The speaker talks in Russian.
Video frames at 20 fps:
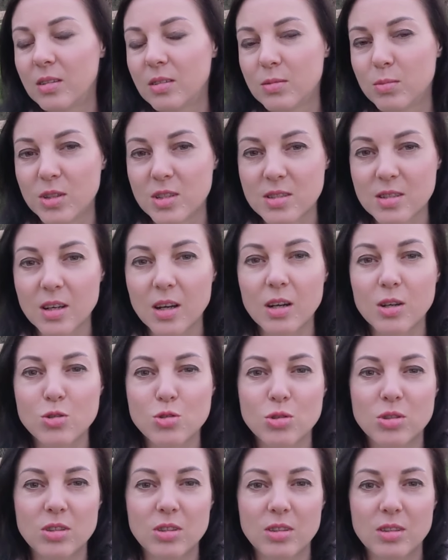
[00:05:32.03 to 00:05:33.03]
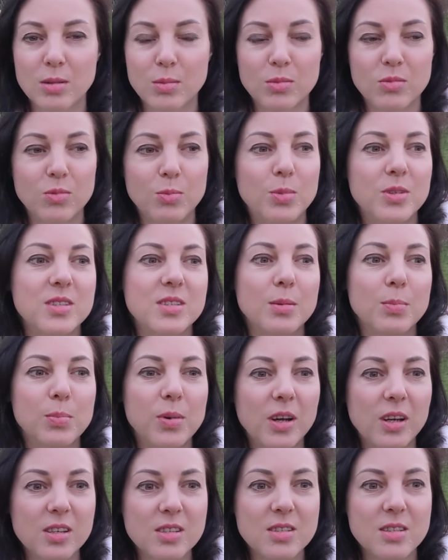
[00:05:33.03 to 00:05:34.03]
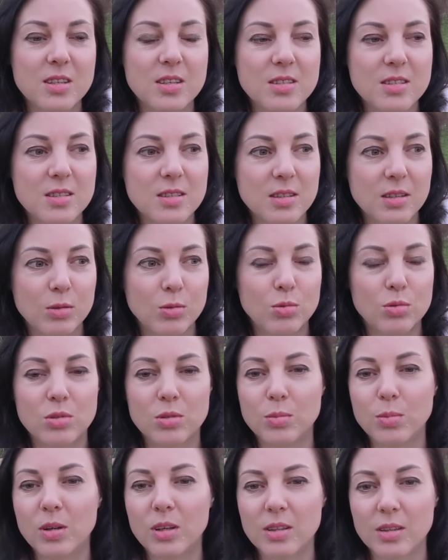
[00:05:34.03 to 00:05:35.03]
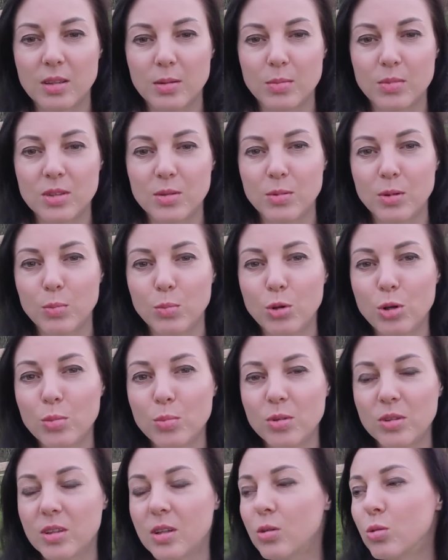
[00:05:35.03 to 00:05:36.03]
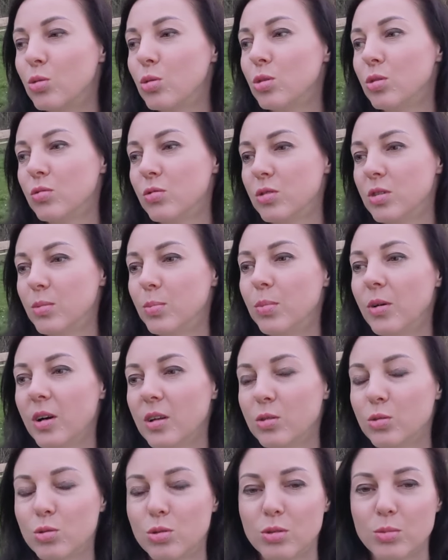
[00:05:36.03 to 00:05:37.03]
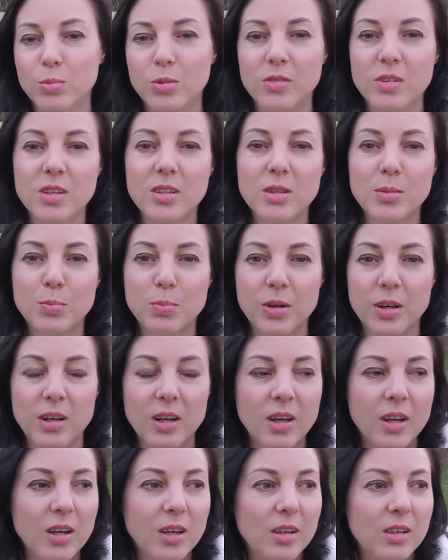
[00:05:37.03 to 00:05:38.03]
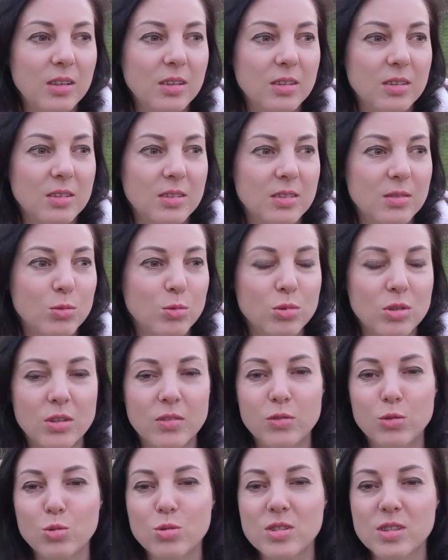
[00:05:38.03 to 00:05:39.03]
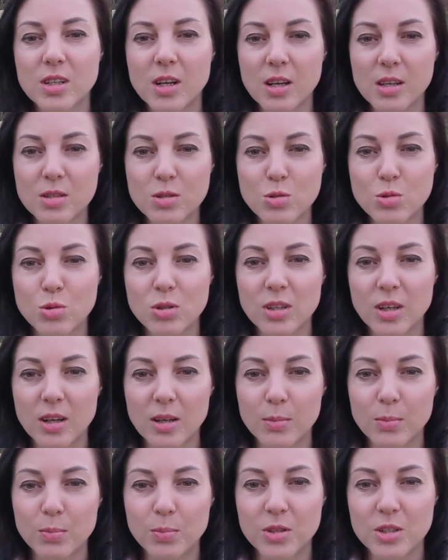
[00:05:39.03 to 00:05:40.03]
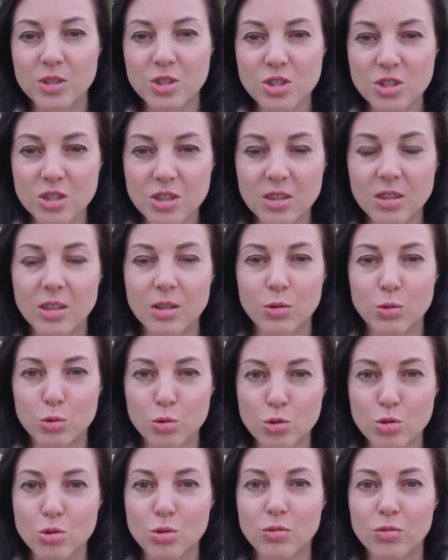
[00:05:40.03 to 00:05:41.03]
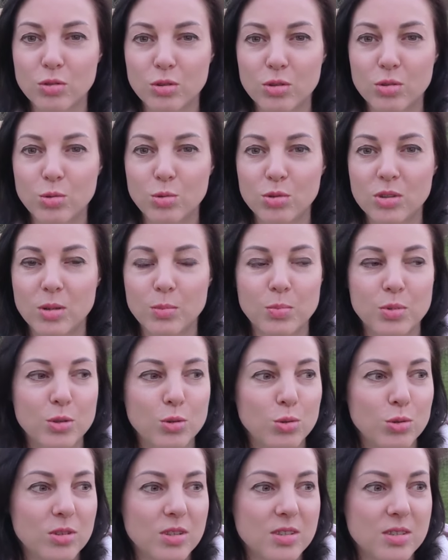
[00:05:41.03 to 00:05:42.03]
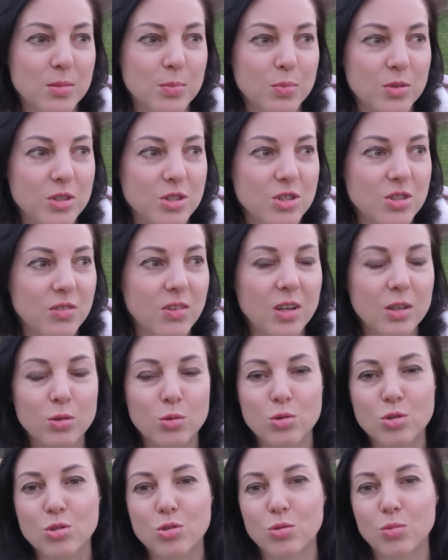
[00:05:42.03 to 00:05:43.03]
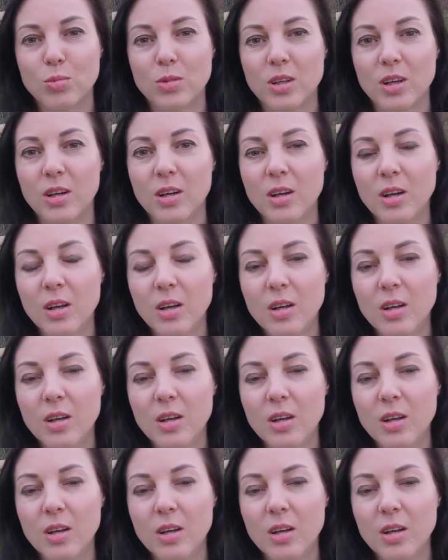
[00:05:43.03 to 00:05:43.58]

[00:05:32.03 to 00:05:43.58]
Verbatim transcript: мне скажут, ты там в безопасности, у тебя там тебе бомбы на голову не падают. Но поверьте, по э, уровню стрессу я пережила то, что вот людям приходится переживать. Тоже у меня